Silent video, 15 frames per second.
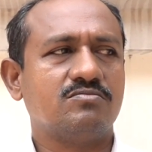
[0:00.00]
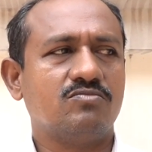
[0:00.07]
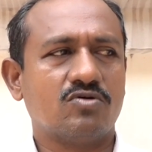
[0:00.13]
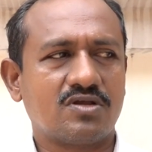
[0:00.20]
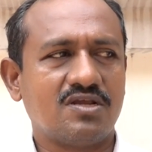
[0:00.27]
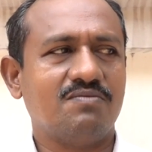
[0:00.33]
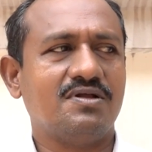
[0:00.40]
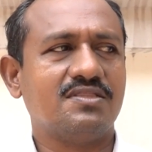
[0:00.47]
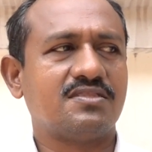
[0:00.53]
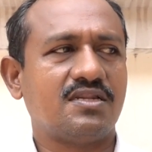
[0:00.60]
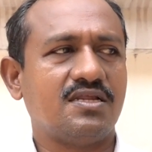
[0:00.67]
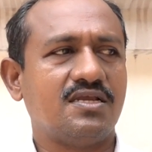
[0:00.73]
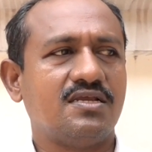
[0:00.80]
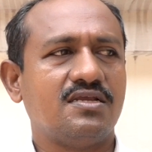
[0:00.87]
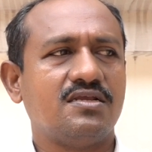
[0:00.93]

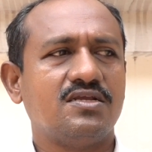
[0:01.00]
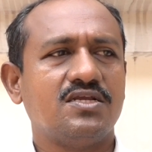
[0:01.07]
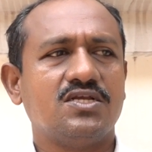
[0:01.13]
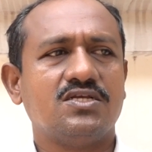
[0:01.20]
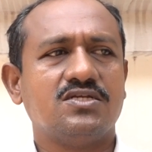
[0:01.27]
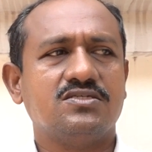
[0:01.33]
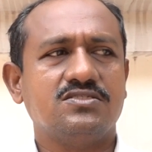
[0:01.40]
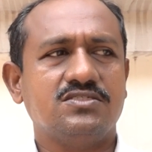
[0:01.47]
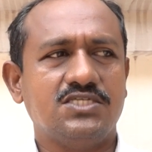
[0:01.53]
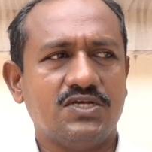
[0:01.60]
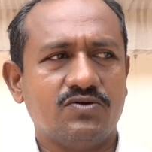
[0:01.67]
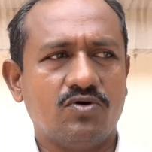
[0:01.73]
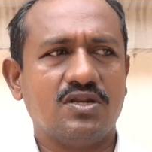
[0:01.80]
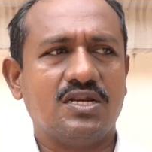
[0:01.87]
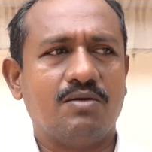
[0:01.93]
ముఖ్యమంత్రి
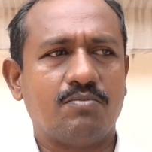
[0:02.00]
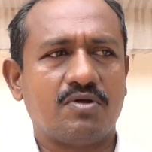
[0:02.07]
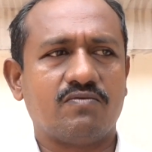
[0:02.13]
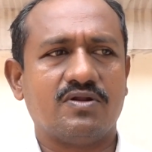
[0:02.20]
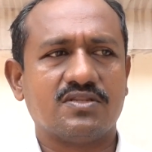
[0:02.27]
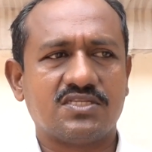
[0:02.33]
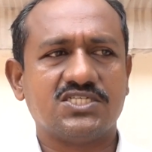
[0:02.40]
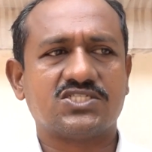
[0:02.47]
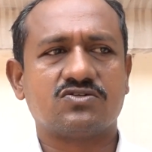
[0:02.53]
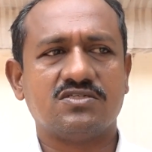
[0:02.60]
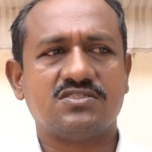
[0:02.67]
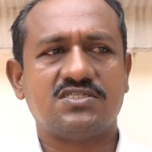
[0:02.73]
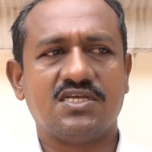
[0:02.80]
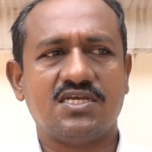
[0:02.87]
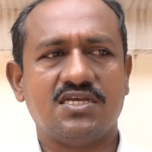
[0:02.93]
జీవో నెంబర్ వన్
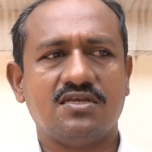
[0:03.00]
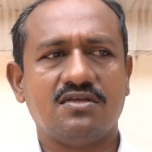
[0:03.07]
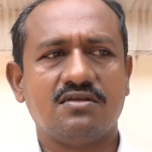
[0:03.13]
తీసుకొచ్చి